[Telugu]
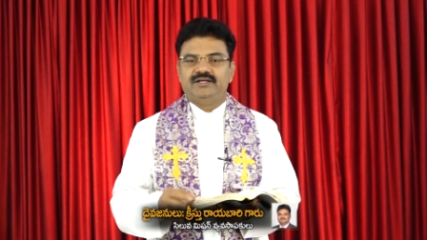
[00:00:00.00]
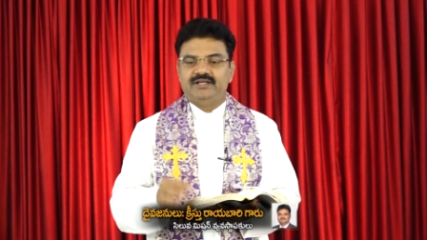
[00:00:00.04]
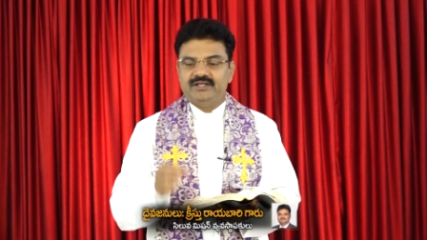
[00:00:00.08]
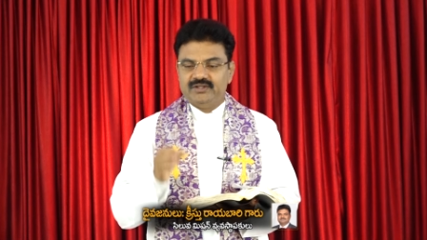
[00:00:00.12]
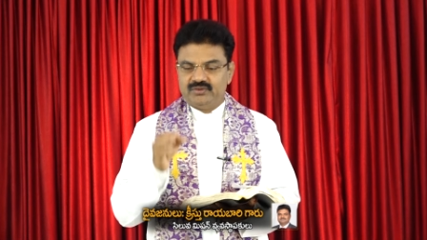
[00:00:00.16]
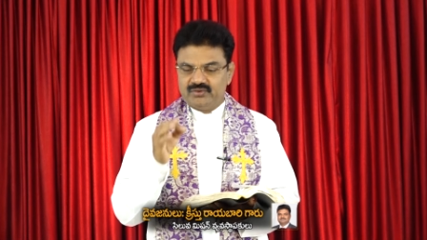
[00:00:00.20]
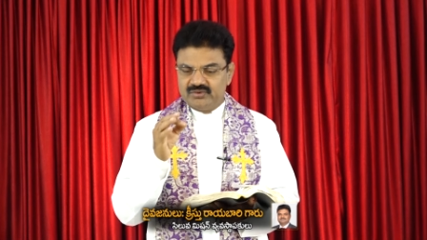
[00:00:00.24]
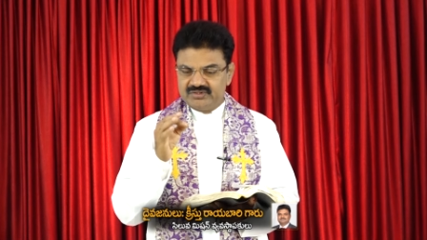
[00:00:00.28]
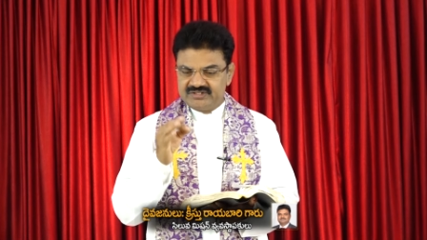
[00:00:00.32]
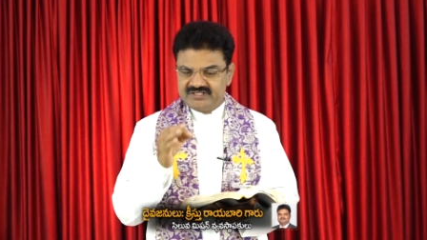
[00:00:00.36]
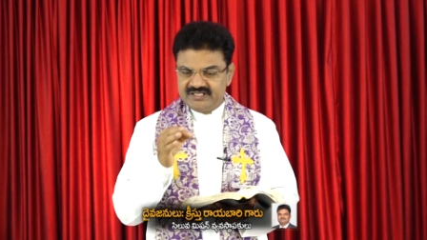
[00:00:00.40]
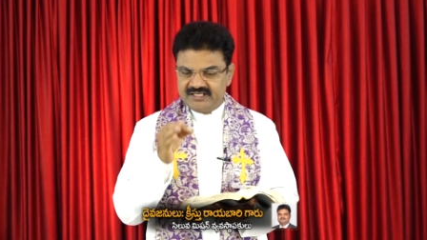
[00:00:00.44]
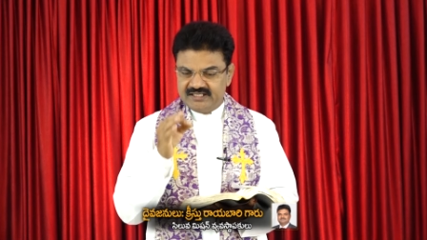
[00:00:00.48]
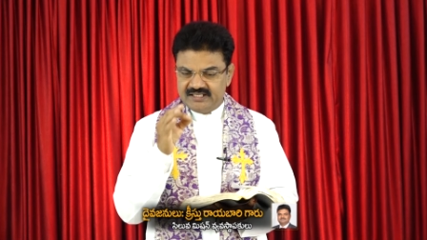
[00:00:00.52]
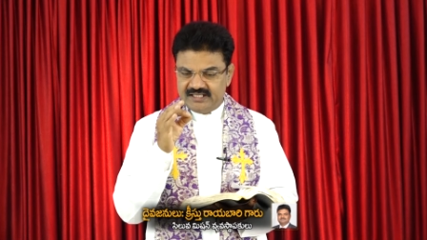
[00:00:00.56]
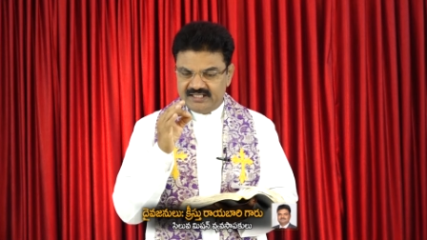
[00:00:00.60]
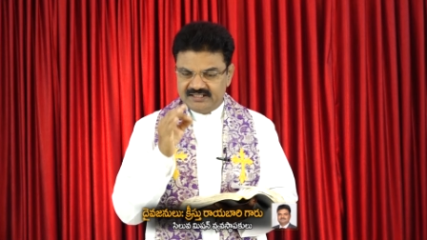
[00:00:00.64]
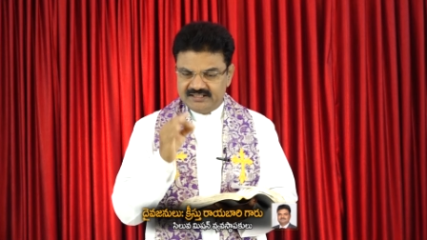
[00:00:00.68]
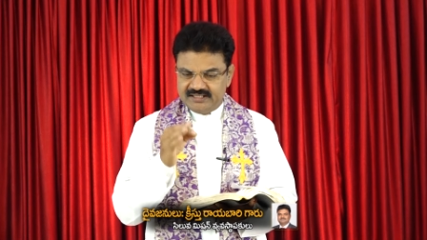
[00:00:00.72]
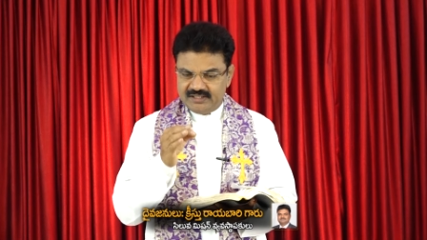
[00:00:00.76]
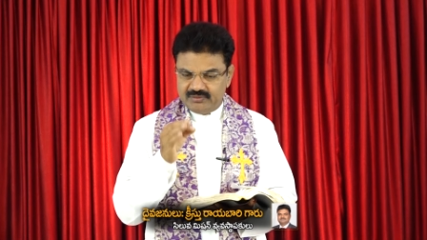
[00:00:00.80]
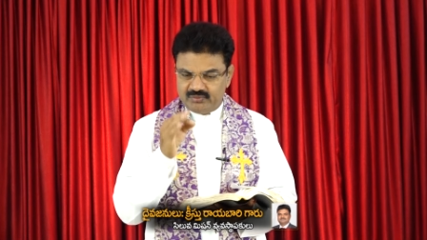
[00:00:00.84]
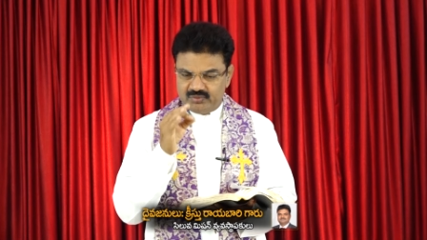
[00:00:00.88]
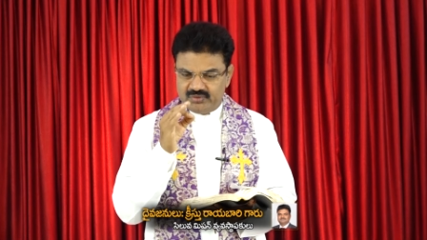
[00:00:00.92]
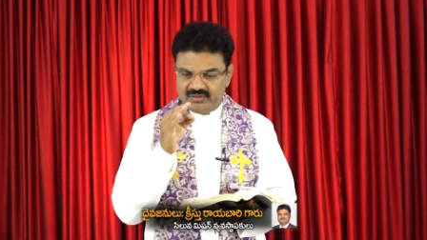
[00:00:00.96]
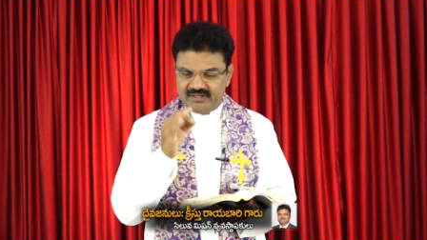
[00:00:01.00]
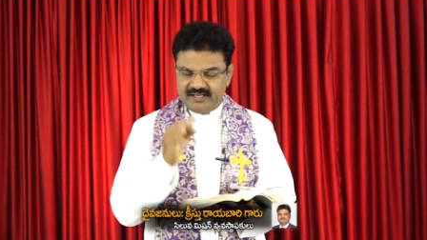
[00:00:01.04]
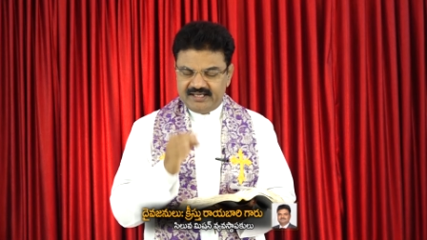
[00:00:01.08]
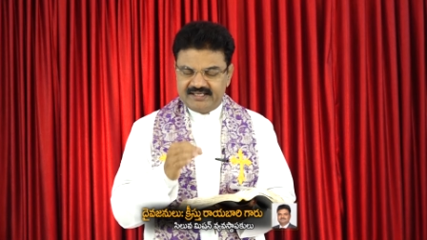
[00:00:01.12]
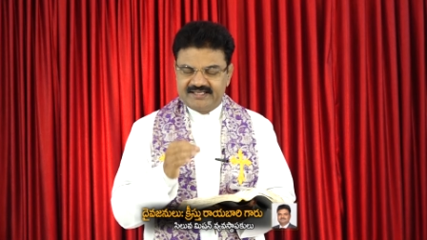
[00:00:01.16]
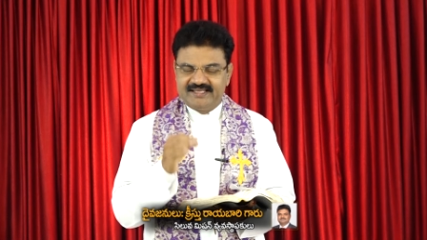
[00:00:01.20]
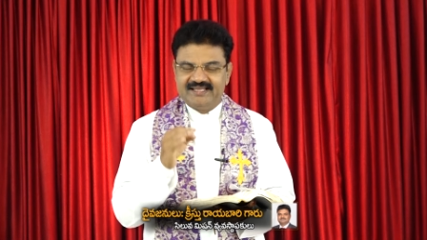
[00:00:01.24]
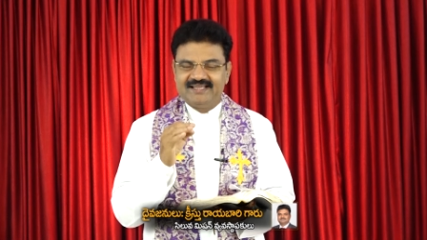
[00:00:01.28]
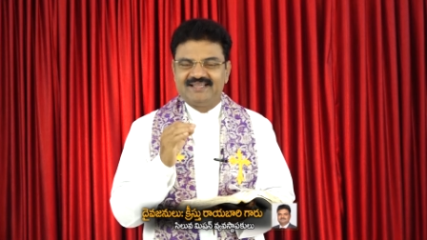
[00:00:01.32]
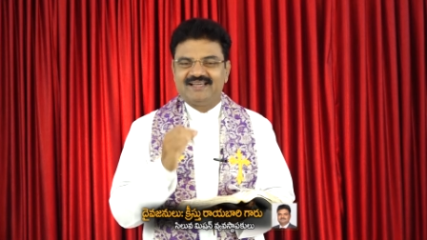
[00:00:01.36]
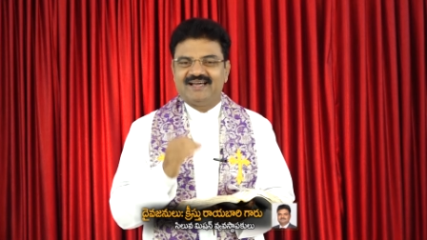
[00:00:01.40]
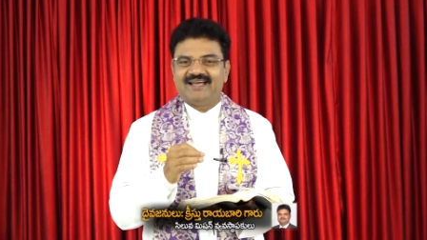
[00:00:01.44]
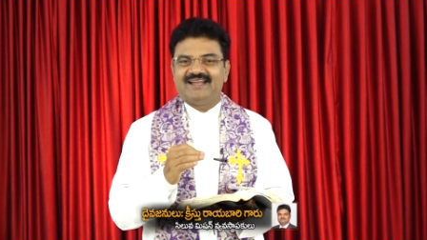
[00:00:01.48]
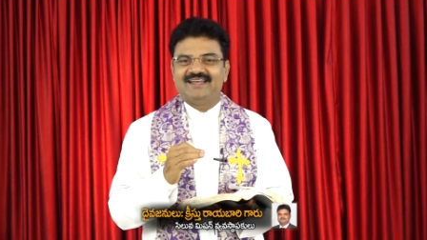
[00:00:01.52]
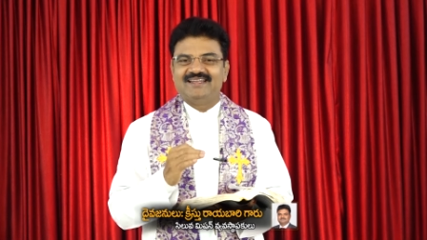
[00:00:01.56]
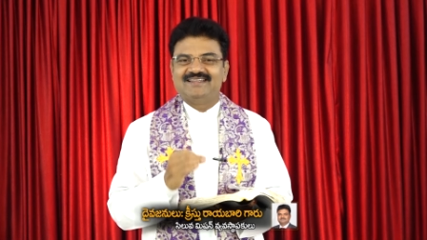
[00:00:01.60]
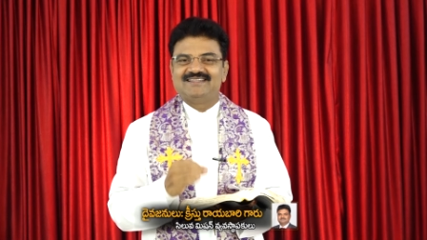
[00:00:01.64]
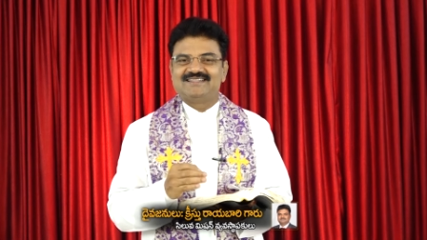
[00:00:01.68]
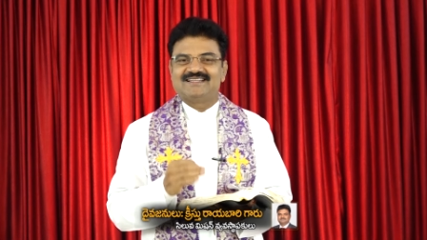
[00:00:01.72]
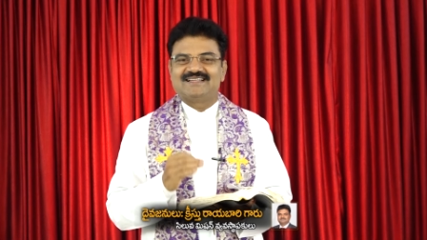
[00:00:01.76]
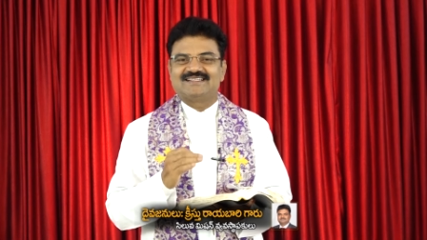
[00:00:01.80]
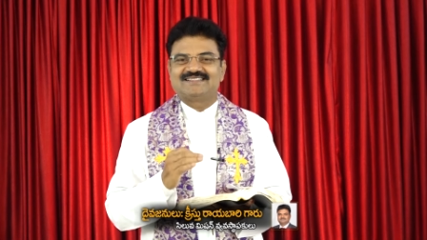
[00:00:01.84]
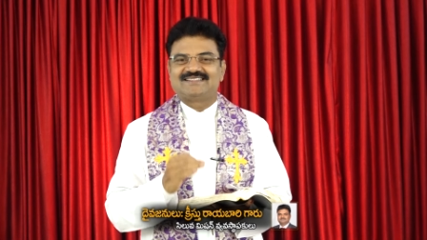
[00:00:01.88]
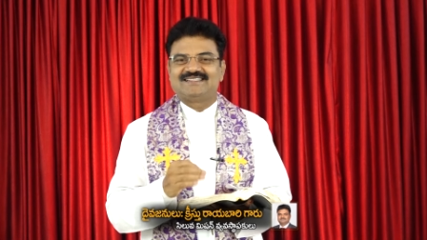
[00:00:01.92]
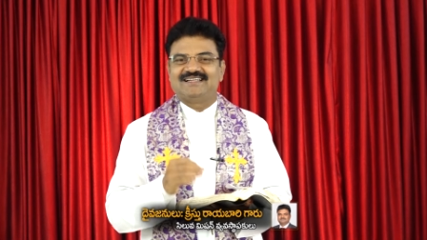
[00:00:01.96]
ఈరోజే నా దేవుడు నాకు ఈ కార్యం
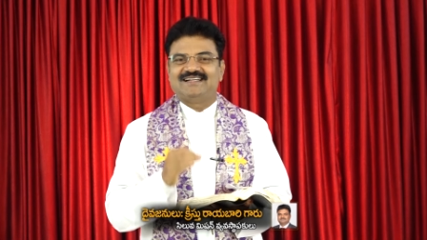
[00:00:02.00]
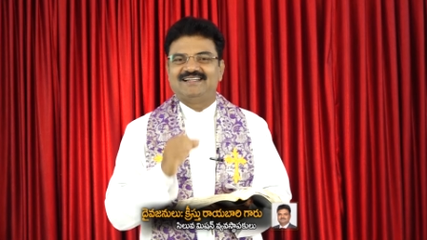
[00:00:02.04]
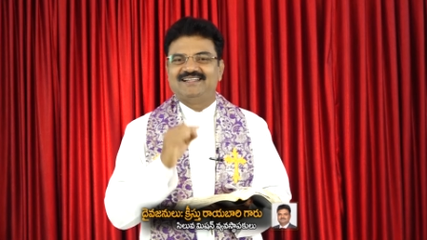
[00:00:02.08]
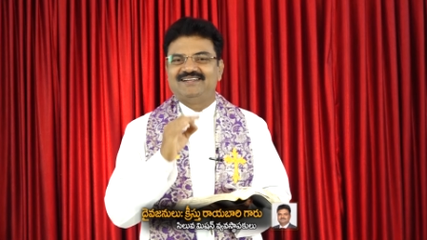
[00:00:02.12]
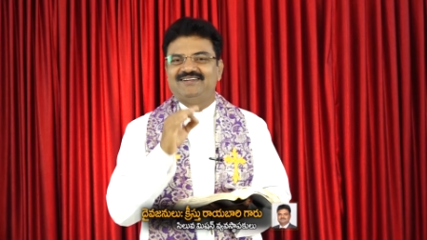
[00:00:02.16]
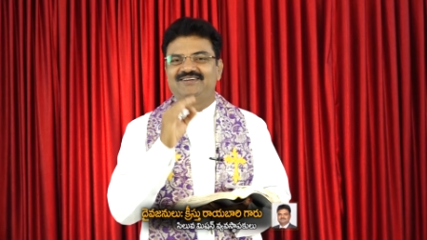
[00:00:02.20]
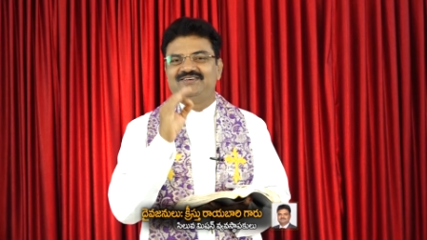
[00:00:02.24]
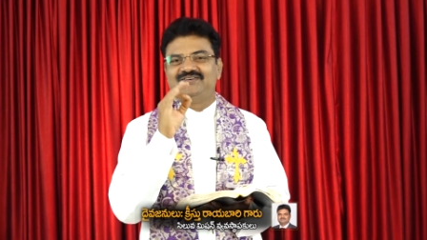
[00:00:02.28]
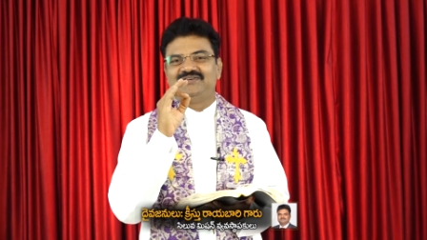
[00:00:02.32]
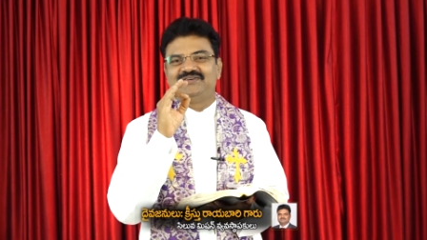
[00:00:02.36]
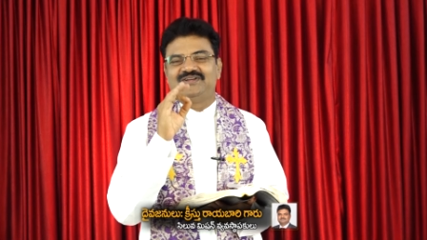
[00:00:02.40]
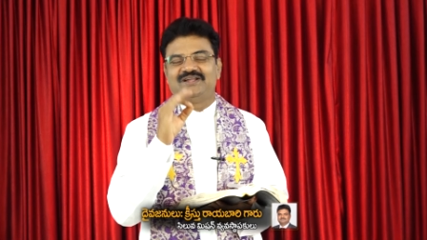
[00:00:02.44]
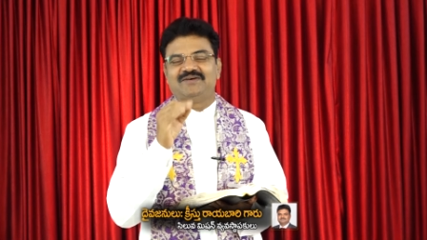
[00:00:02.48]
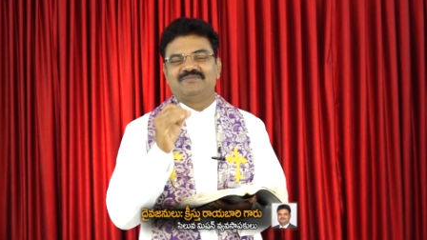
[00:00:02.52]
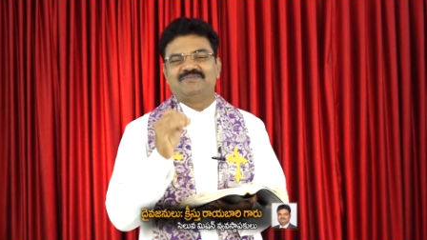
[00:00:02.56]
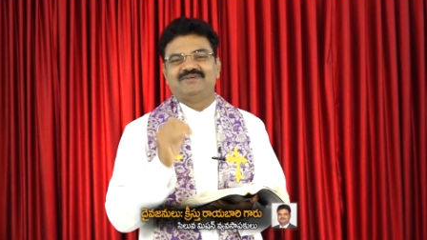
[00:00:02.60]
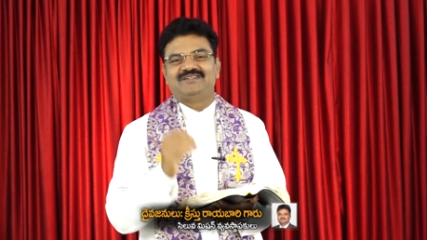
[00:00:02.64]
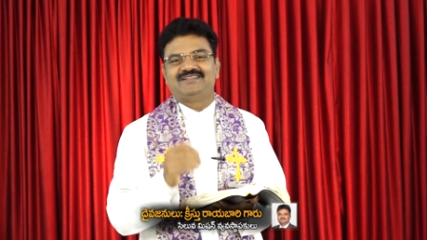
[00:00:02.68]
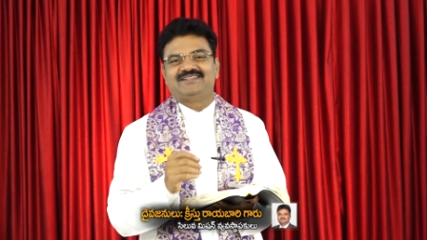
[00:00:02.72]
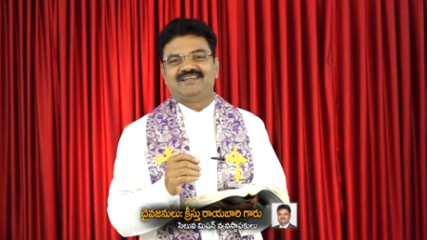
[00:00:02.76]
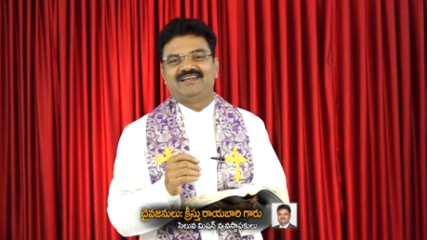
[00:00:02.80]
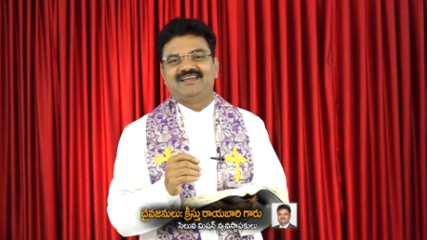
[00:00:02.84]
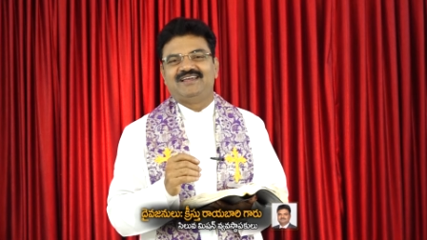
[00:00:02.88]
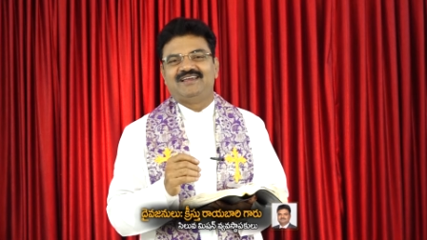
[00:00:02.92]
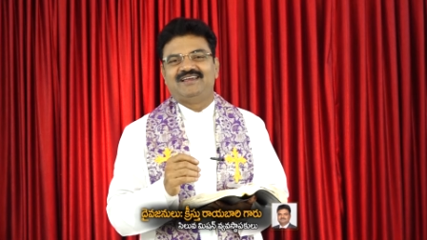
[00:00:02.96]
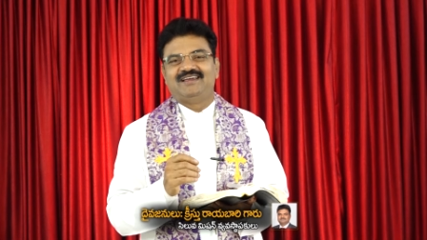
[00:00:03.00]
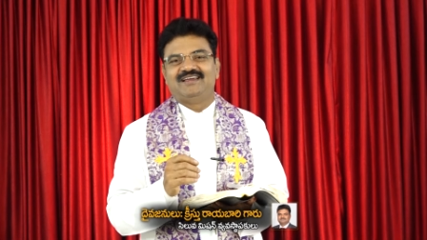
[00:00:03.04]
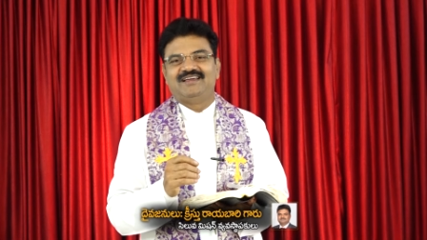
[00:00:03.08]
చేస్తాడని నిన్ను నమ్మితే